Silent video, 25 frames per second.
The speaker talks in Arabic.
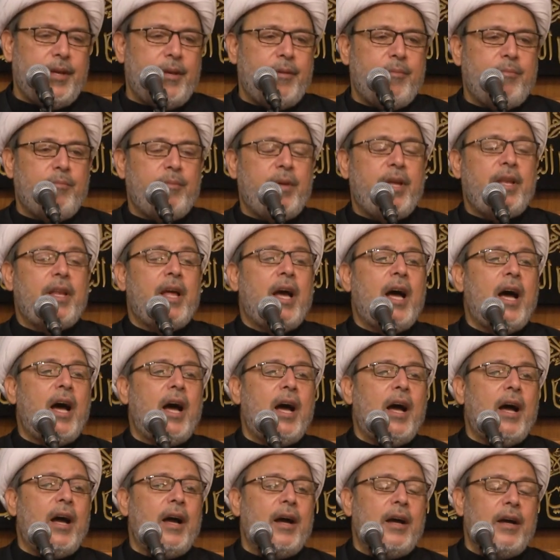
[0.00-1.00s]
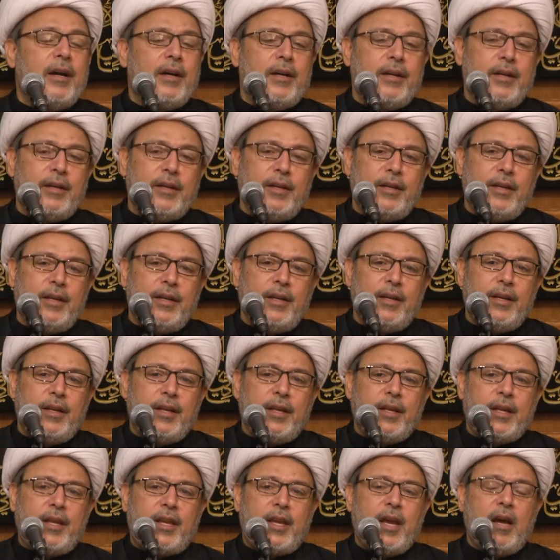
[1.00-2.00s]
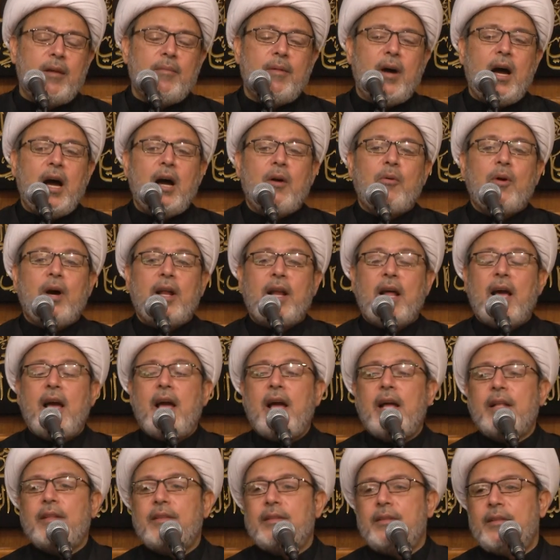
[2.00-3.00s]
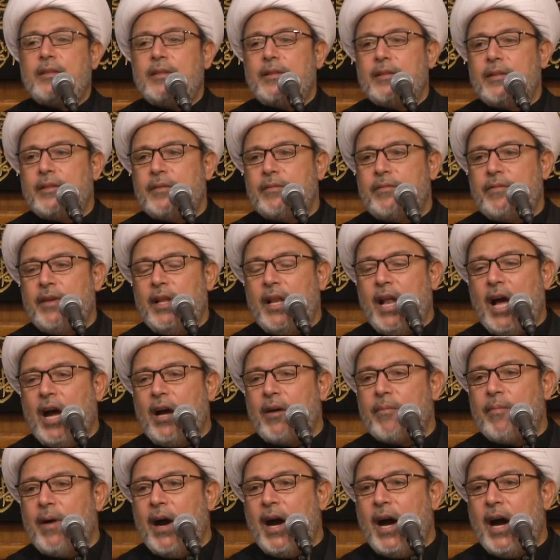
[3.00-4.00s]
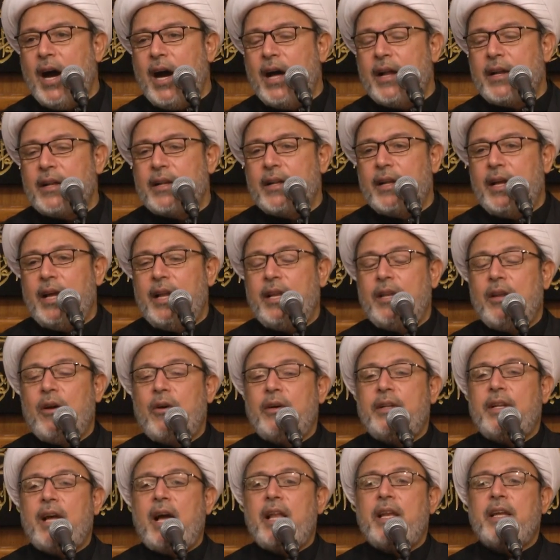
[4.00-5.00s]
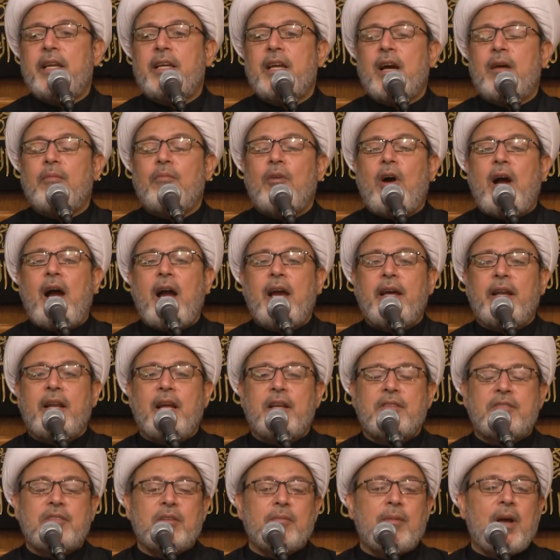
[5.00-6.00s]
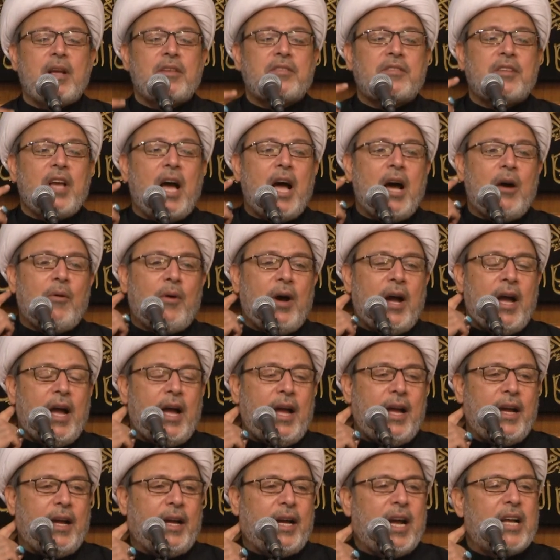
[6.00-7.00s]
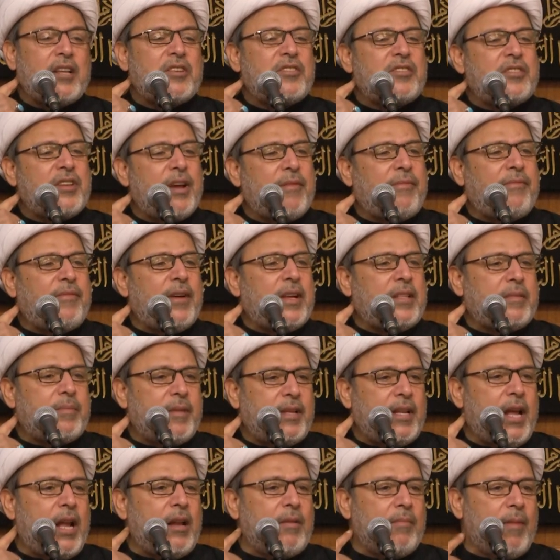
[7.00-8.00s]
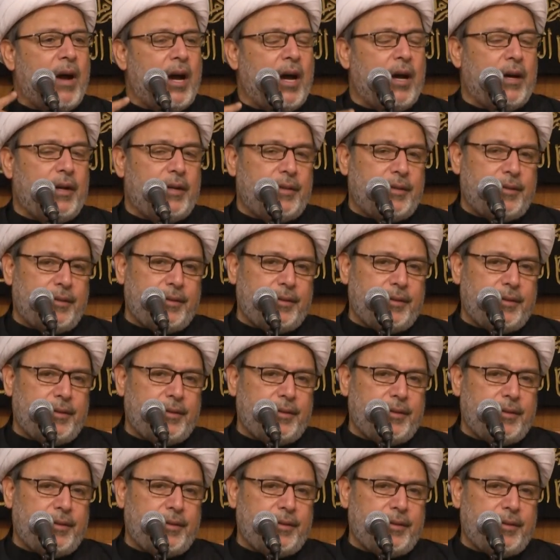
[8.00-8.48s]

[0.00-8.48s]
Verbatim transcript: منها كما ورد في الأخبار أن هنالك بحيرة اسمها ساوة قد جفت من الماء